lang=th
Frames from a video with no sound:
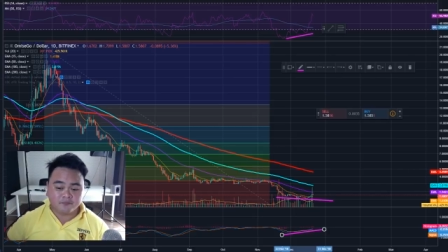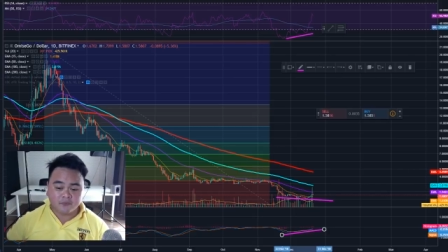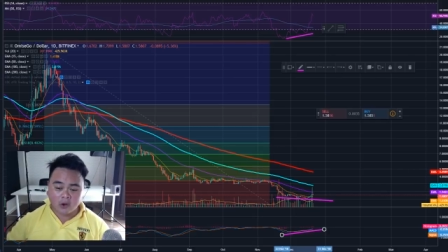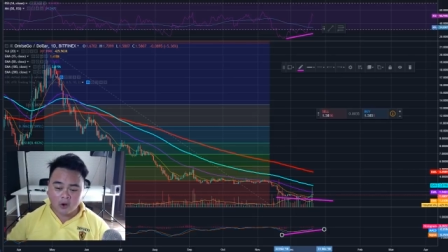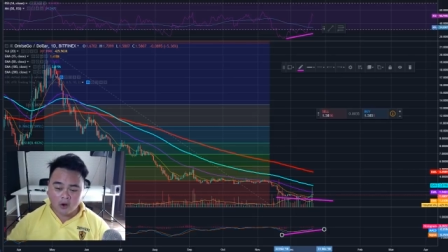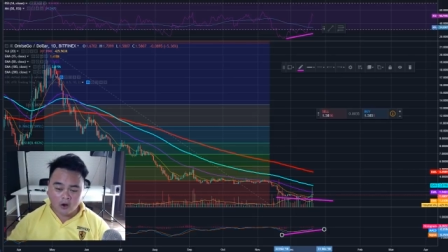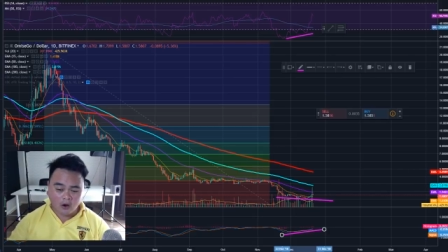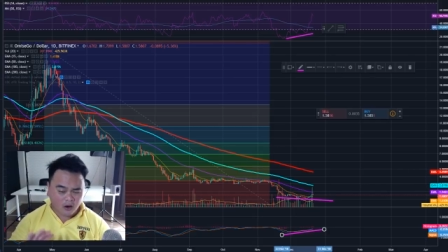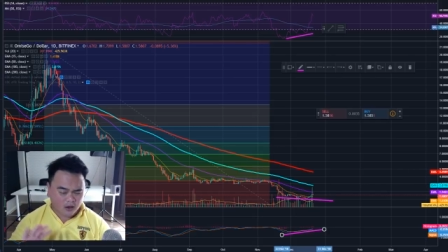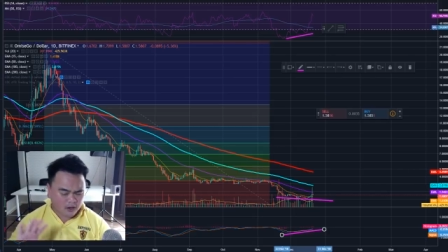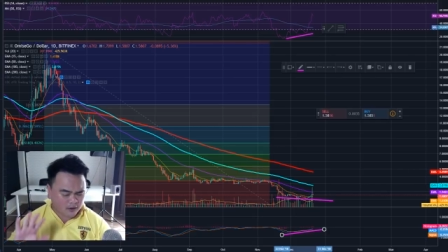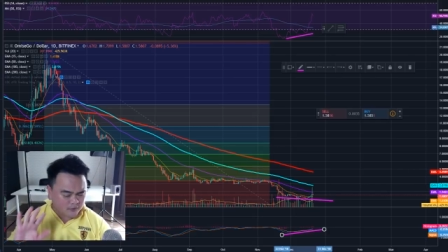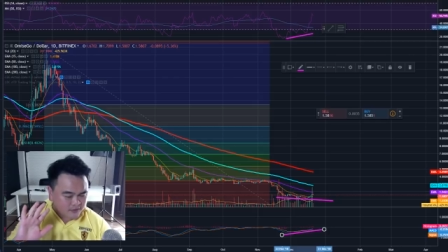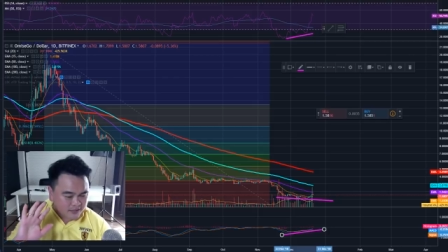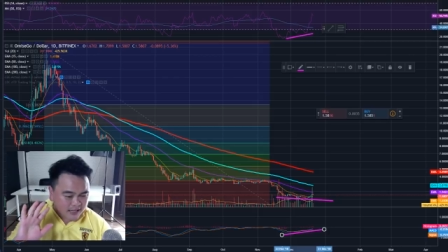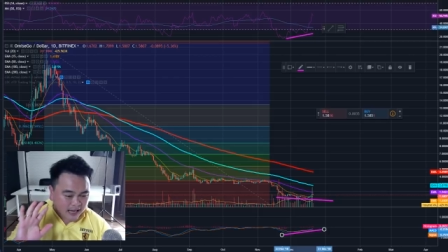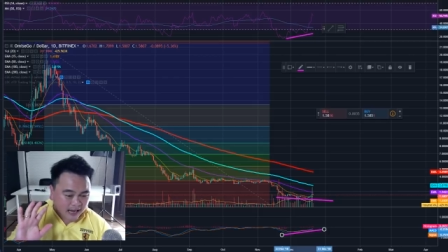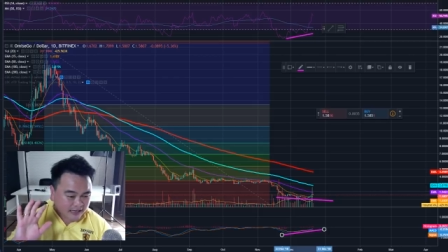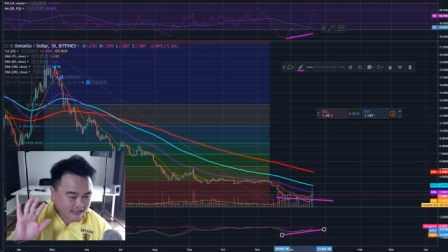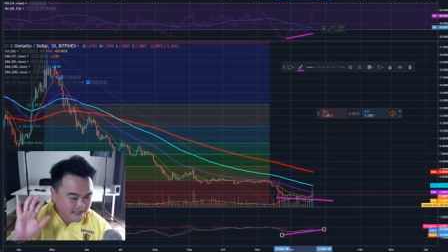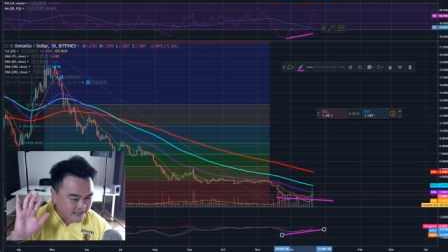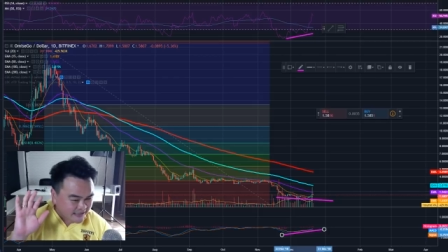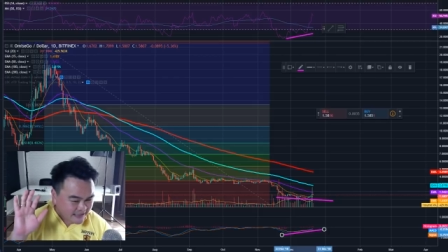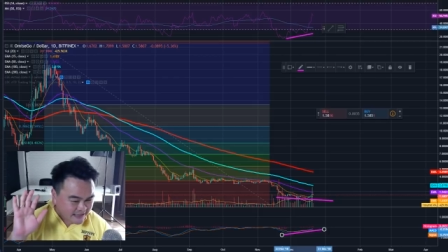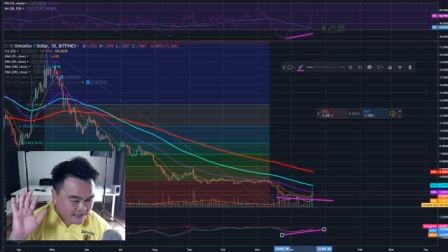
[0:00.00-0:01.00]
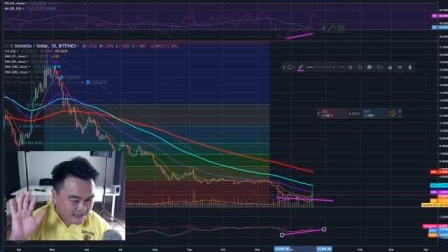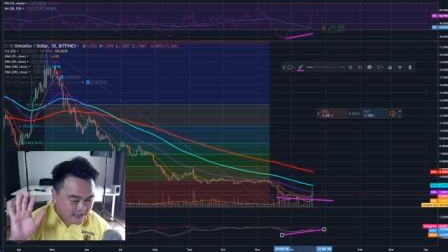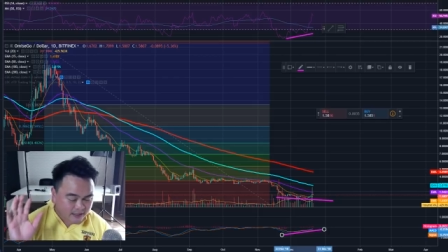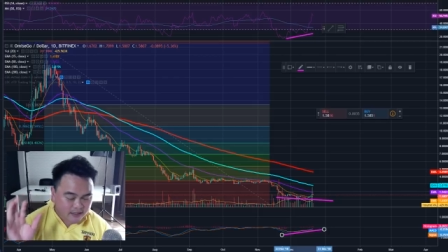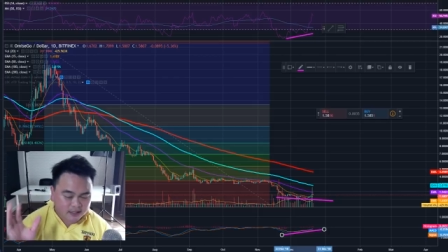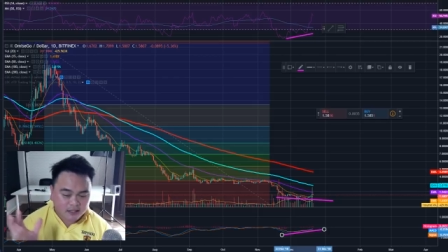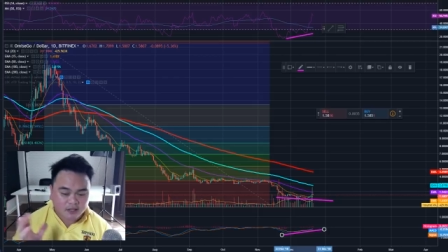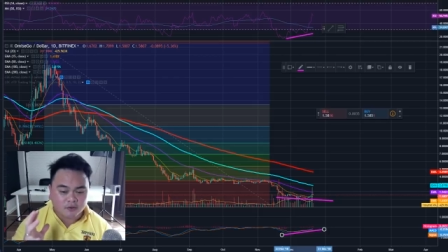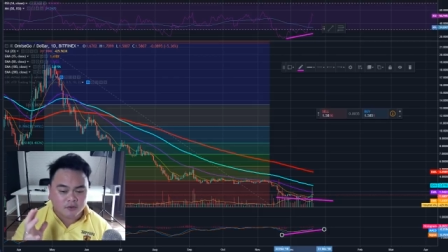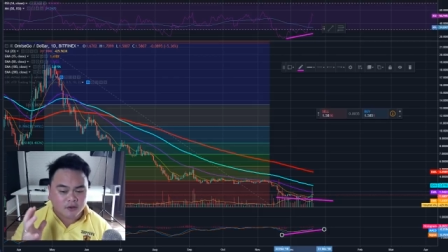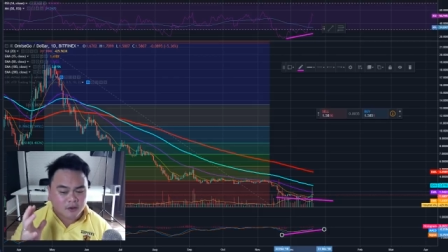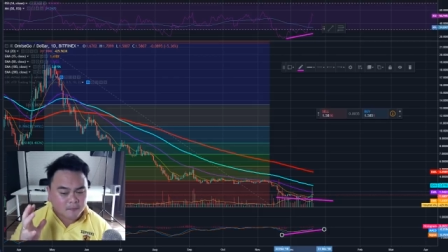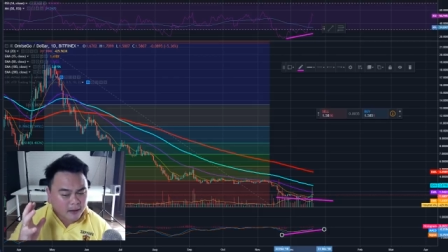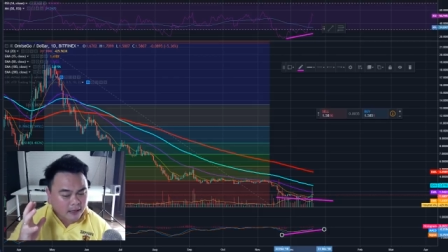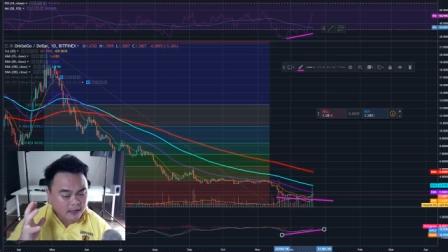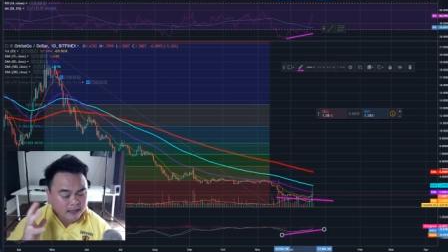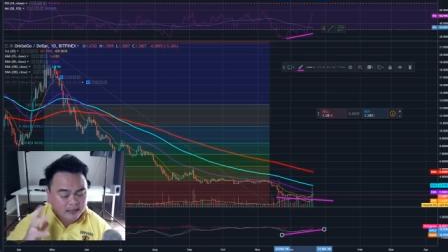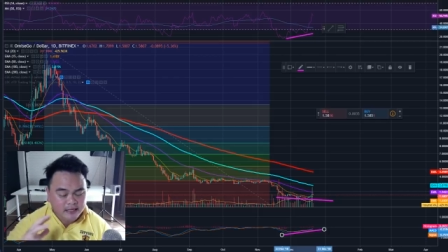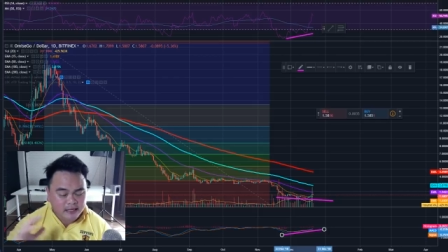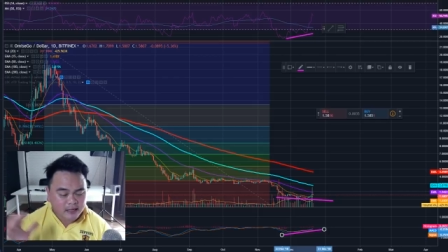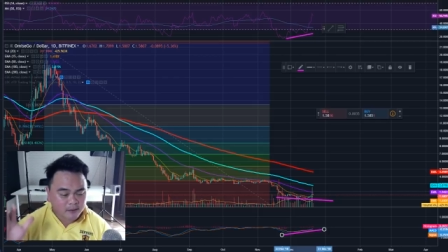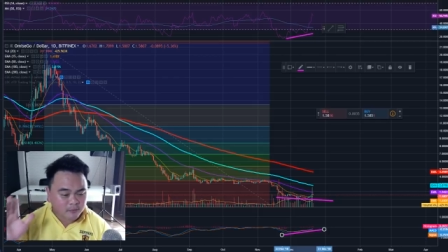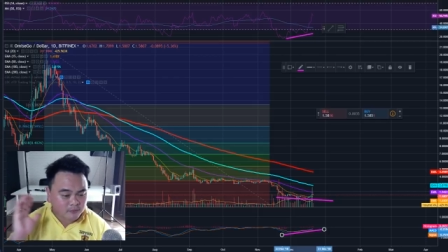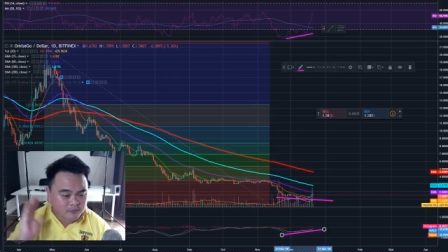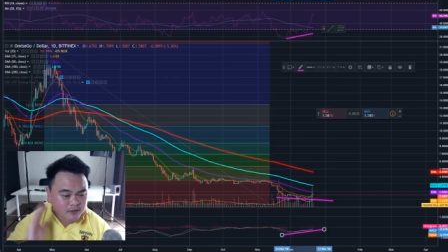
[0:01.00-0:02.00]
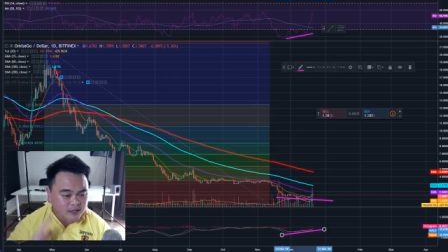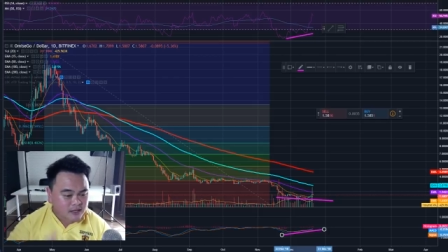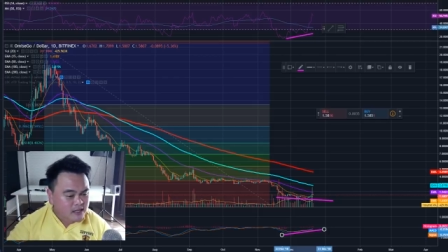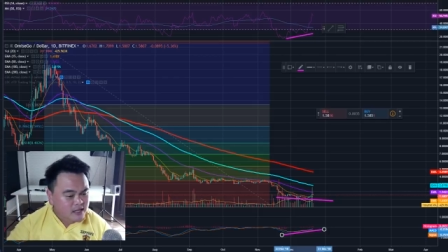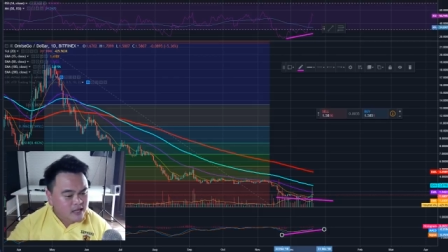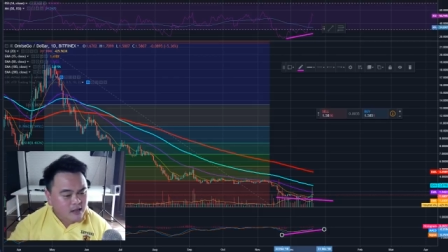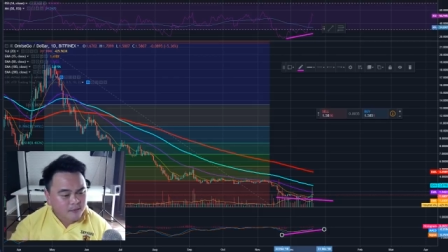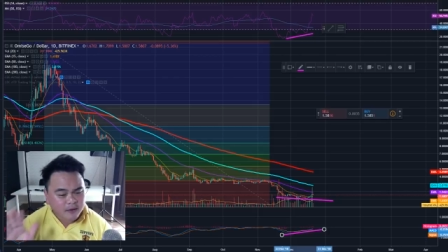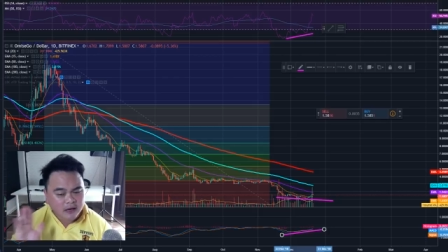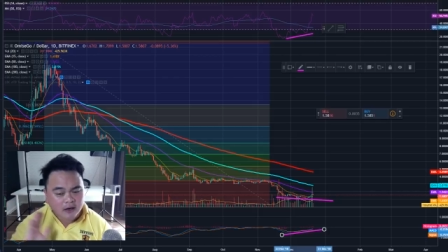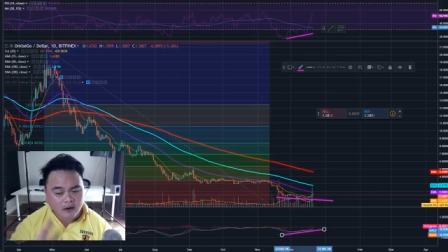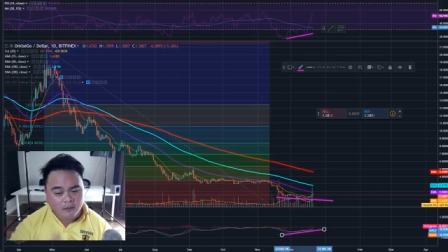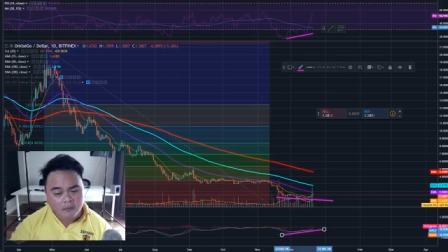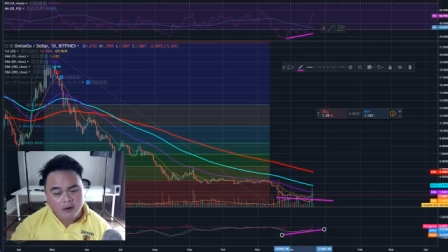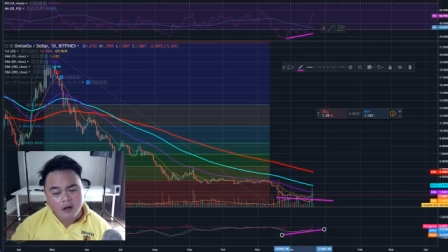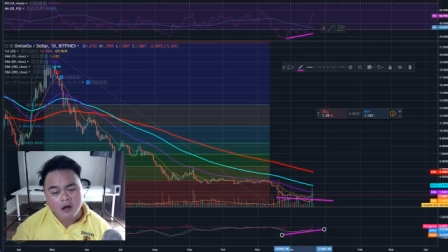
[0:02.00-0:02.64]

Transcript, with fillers: ขออนุญาตเคลียร์คิวแล้วมาเคลียร์ผมจะเคลียร์เป็น